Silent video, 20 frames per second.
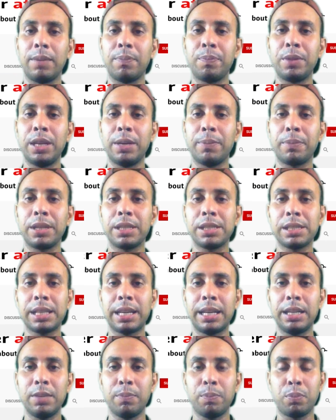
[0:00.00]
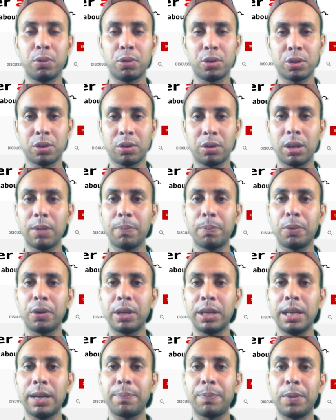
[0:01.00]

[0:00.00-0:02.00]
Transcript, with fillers: আপনি আপনার সাইটে পোস্ট করার পরে